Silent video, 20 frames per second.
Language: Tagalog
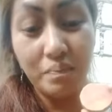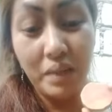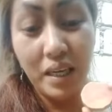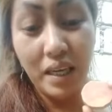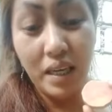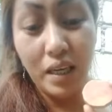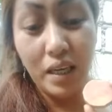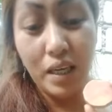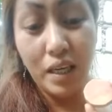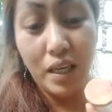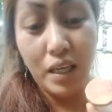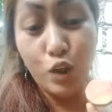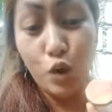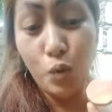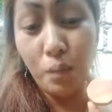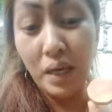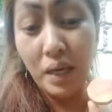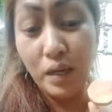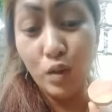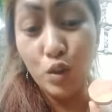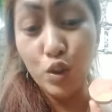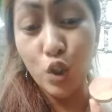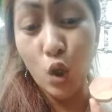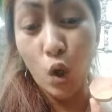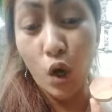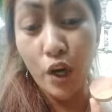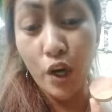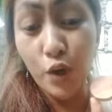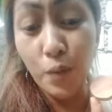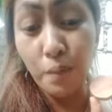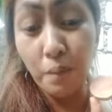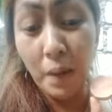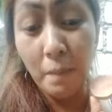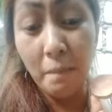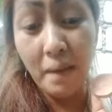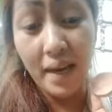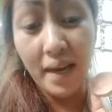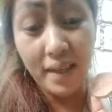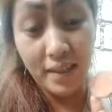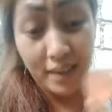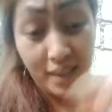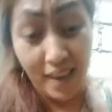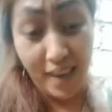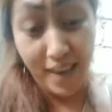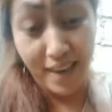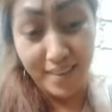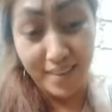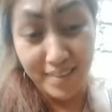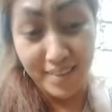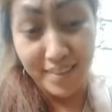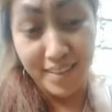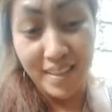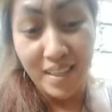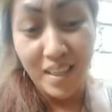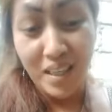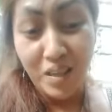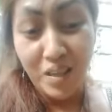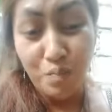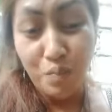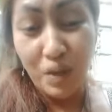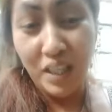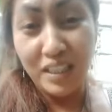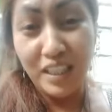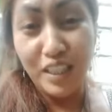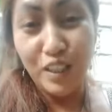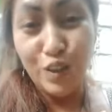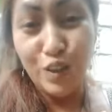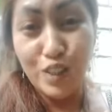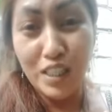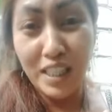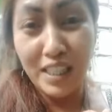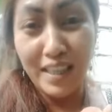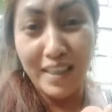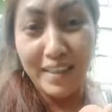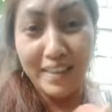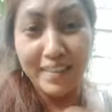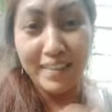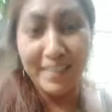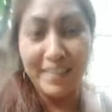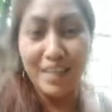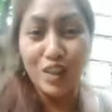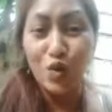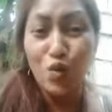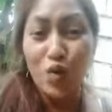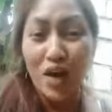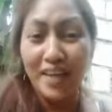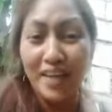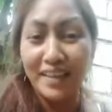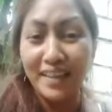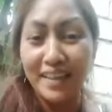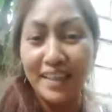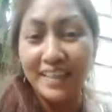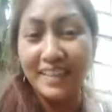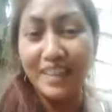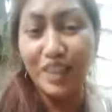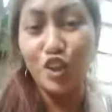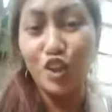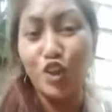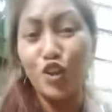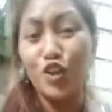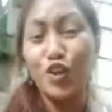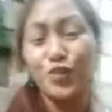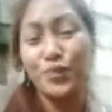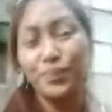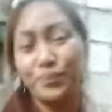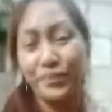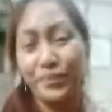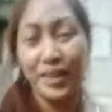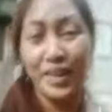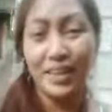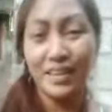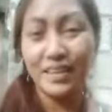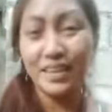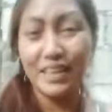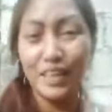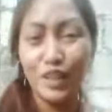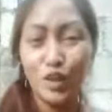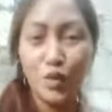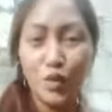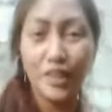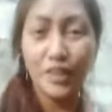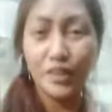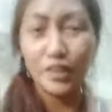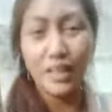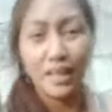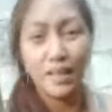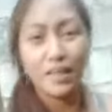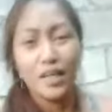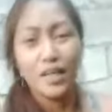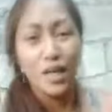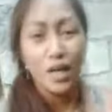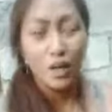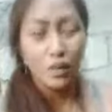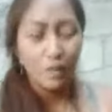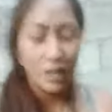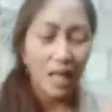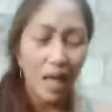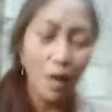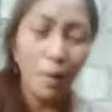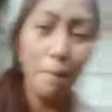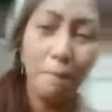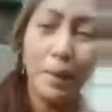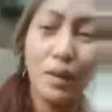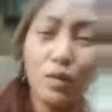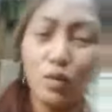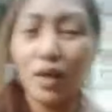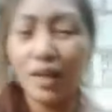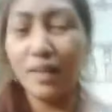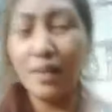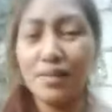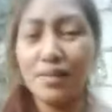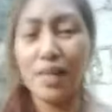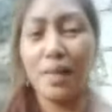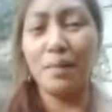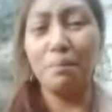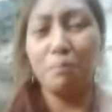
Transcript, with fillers: may, kung may gusto kayong pabaitin, pwede nyo silang regaluhan ng ganito. Regaluhan nyo lang. Wala akong patungan ng